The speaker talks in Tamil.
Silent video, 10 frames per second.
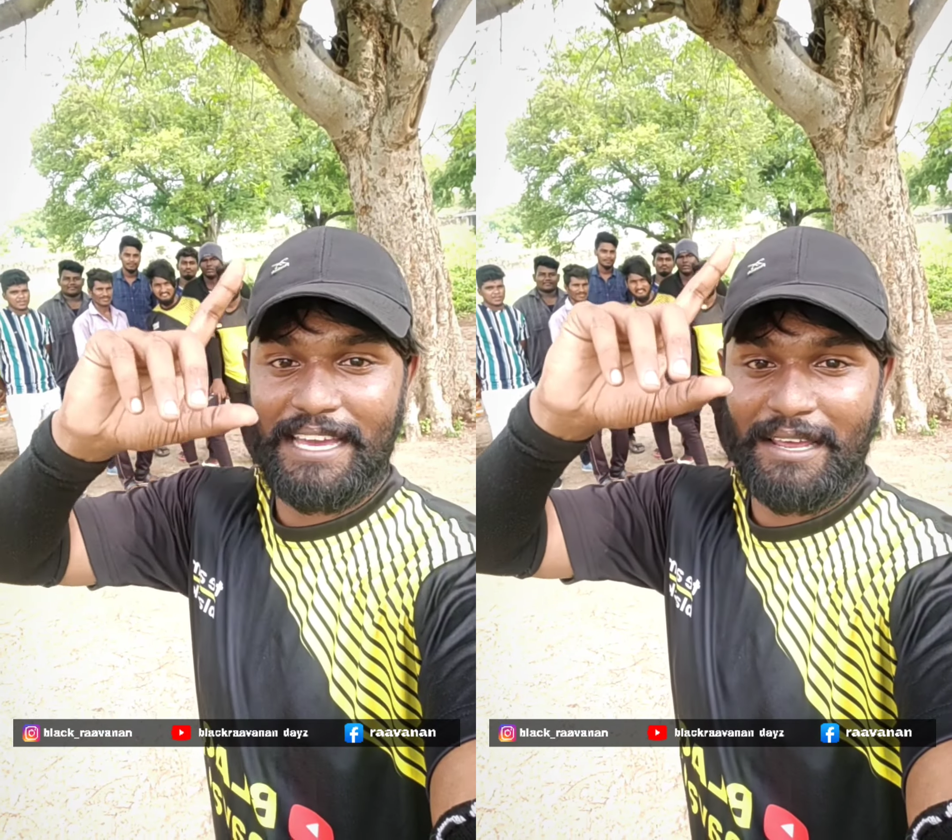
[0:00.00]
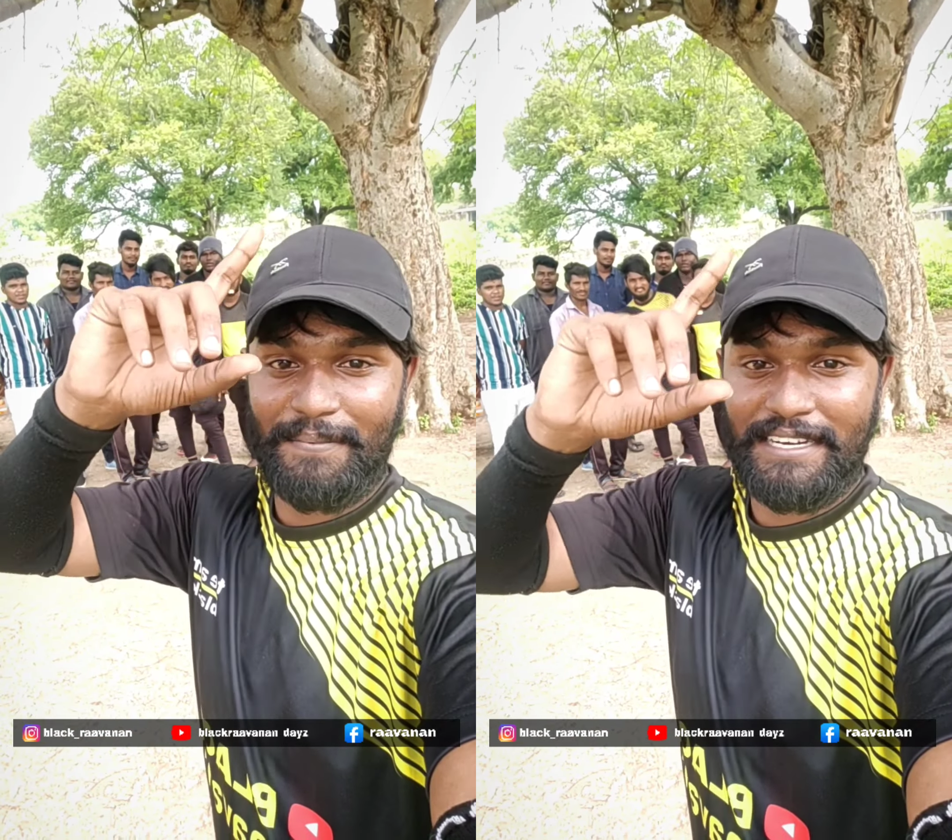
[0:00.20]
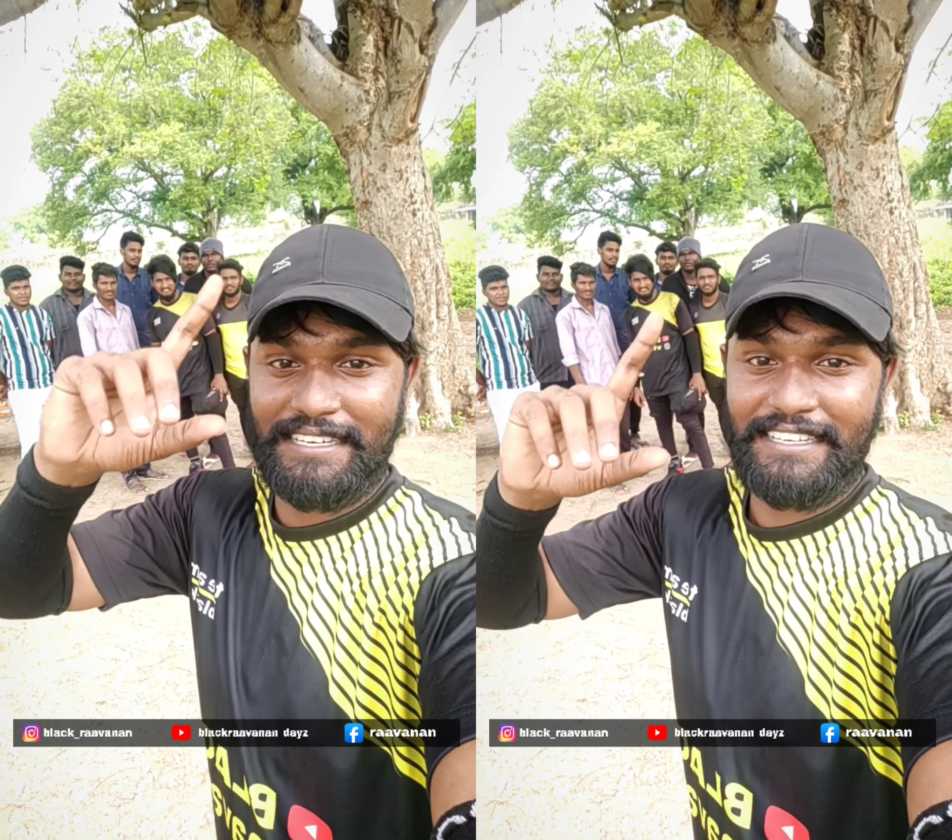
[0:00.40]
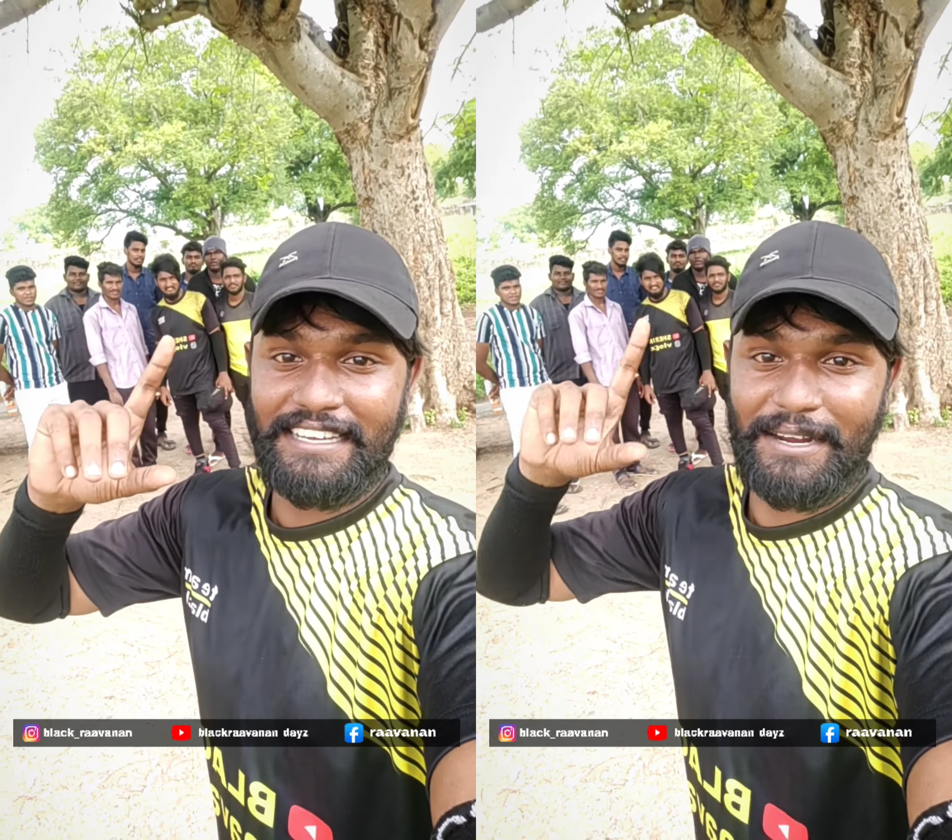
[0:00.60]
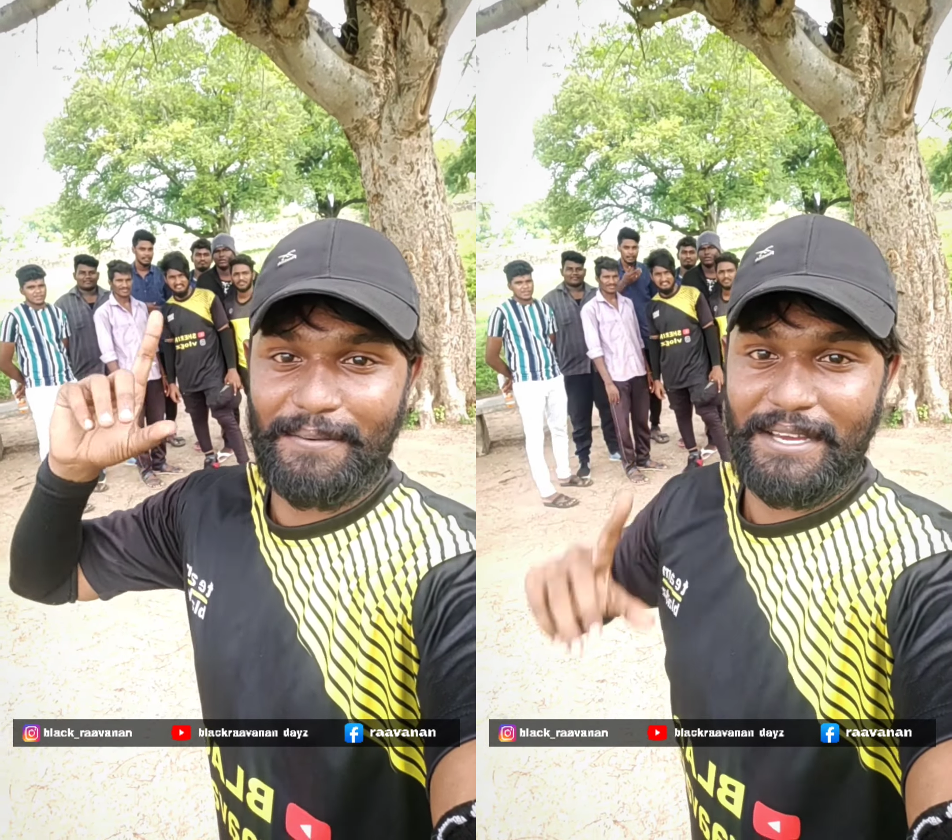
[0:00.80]
மேலே
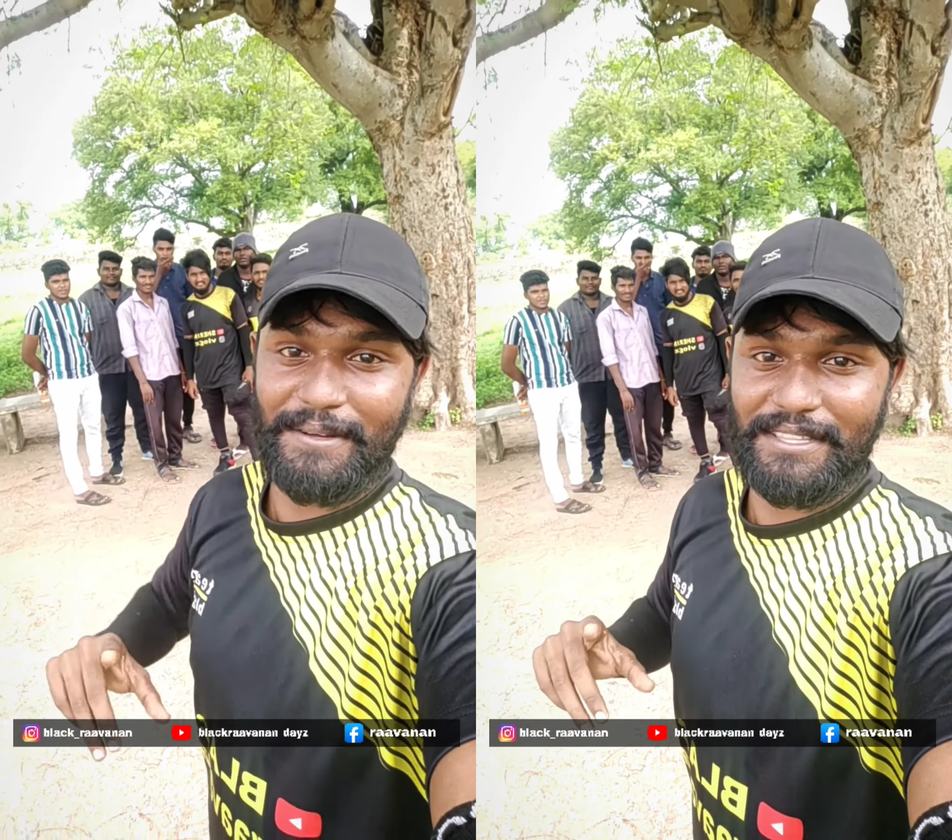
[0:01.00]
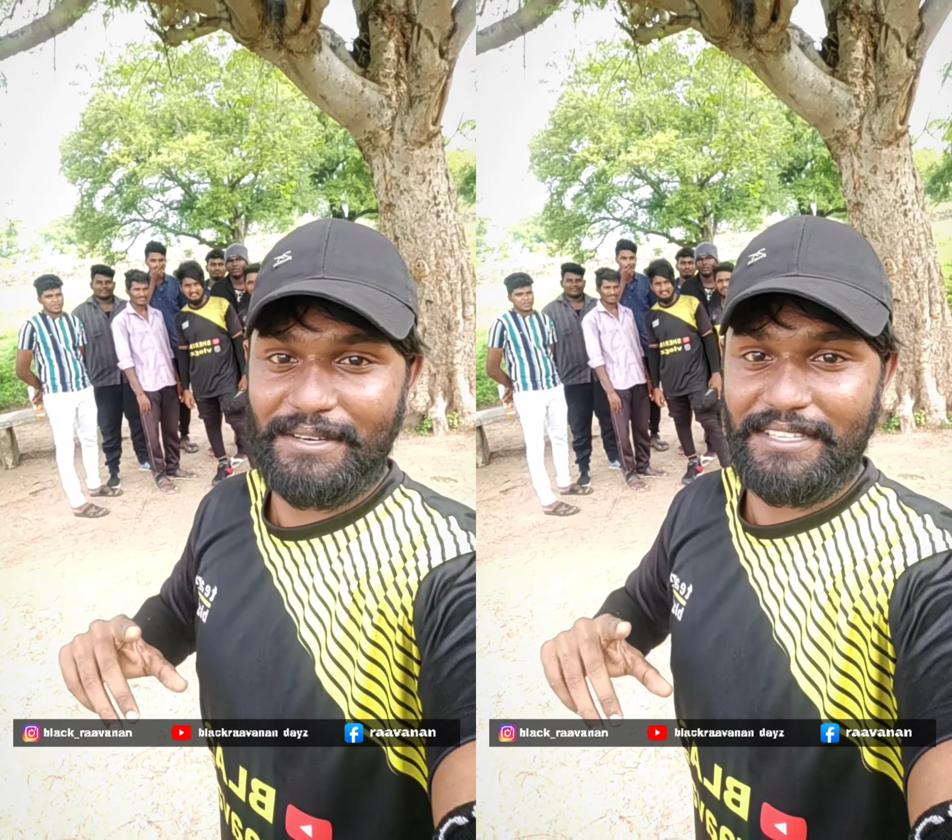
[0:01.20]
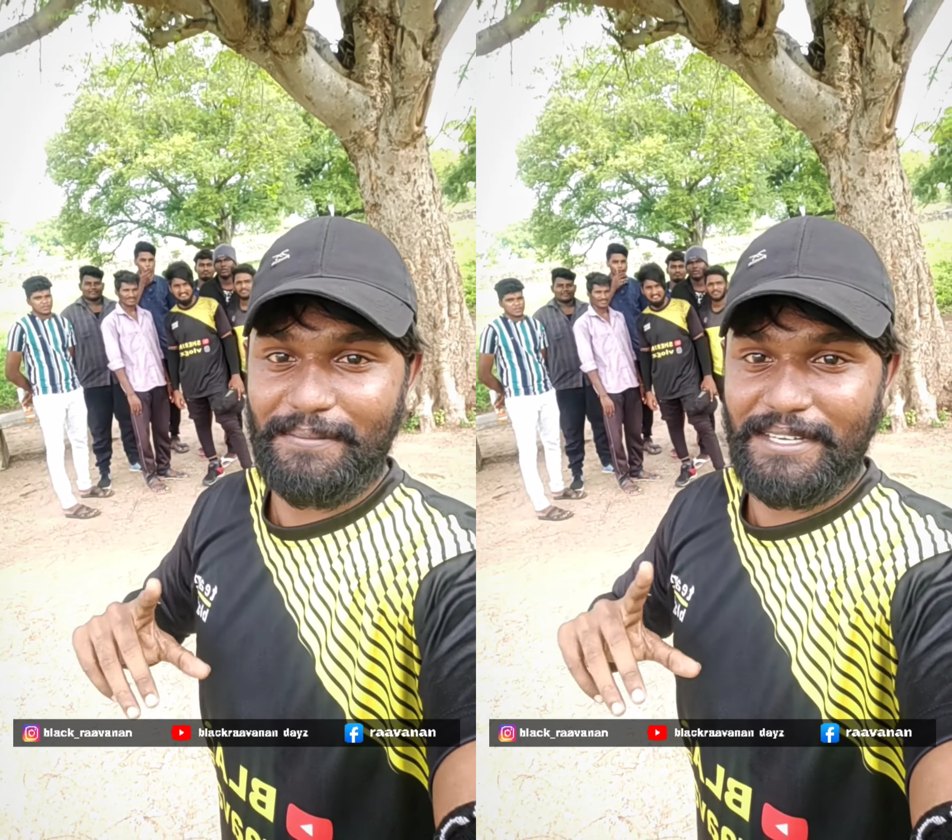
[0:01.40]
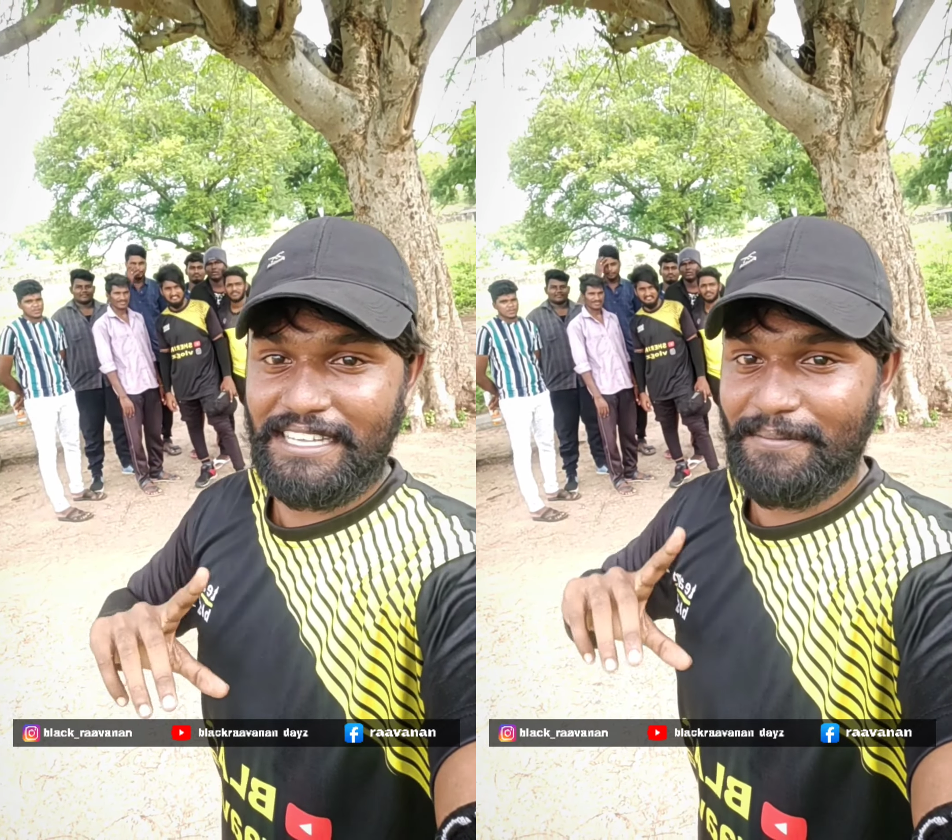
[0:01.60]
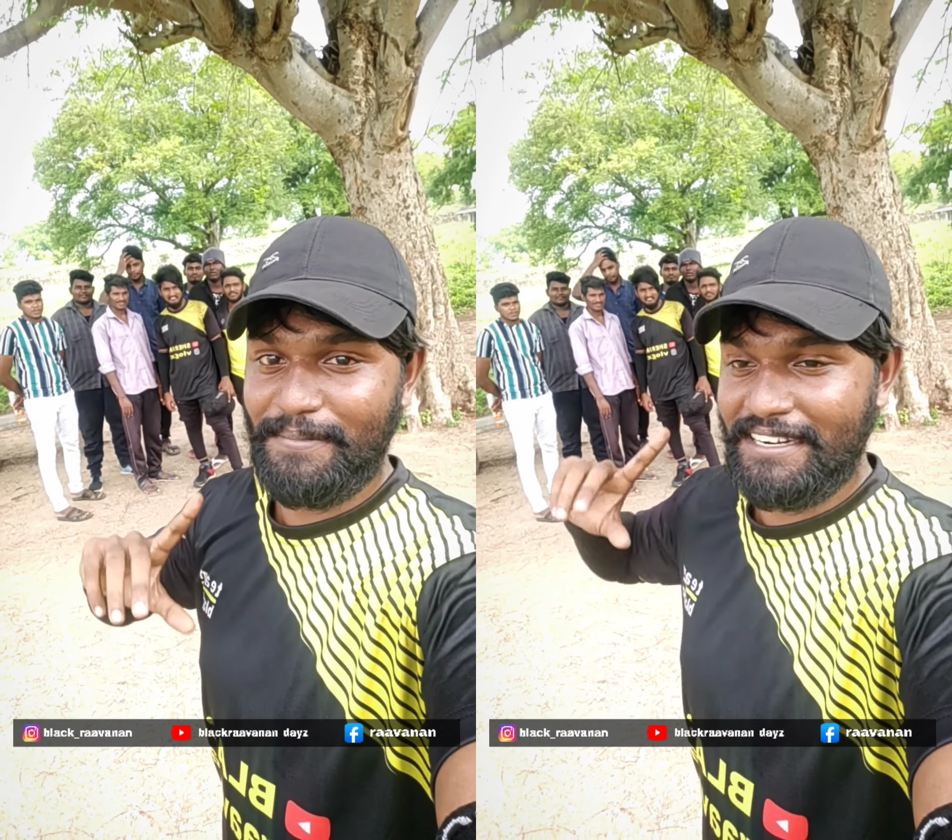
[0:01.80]
போயிட்டு அப்படியே வந்தோம்
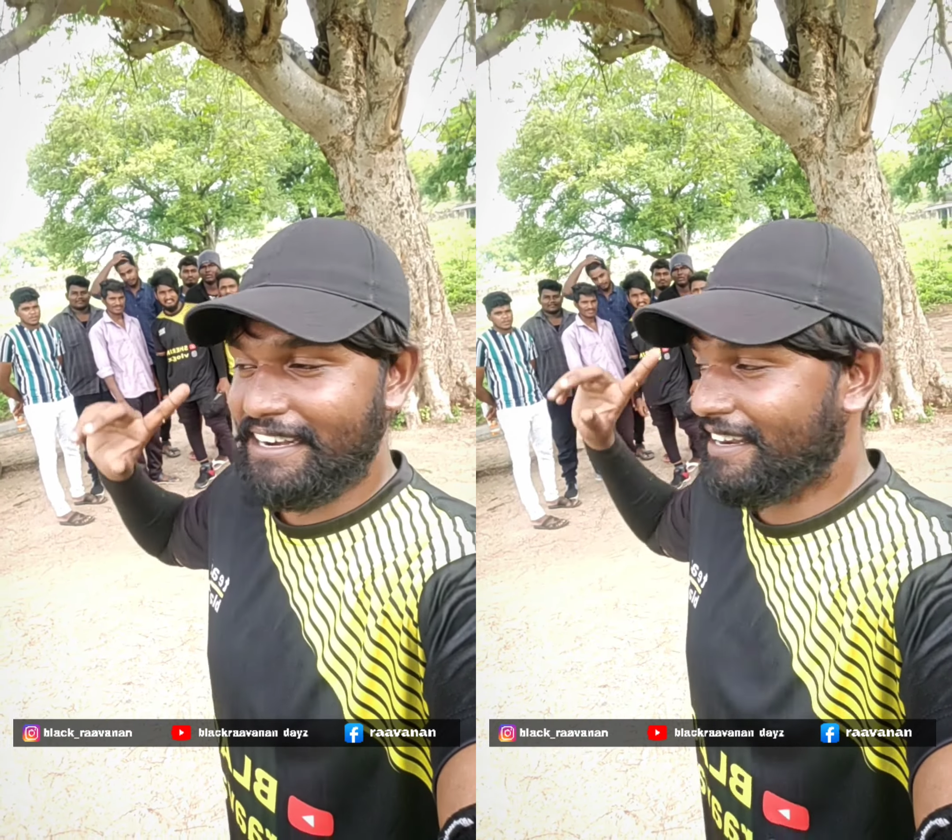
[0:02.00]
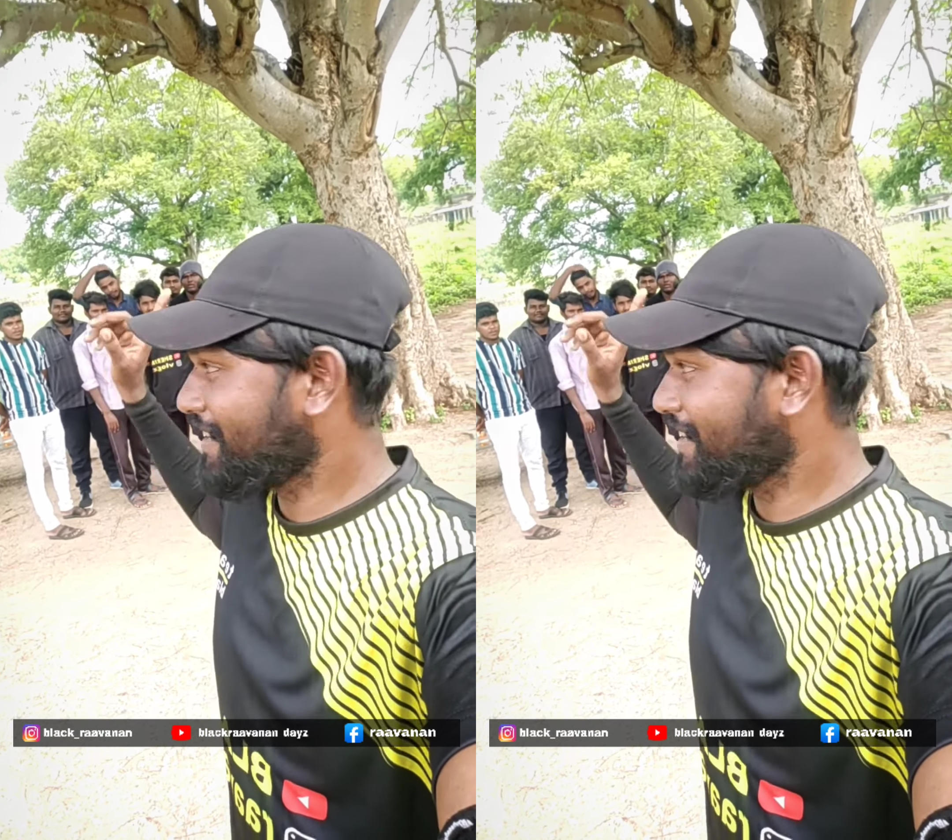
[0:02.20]
நம்ம நண்பர்கள்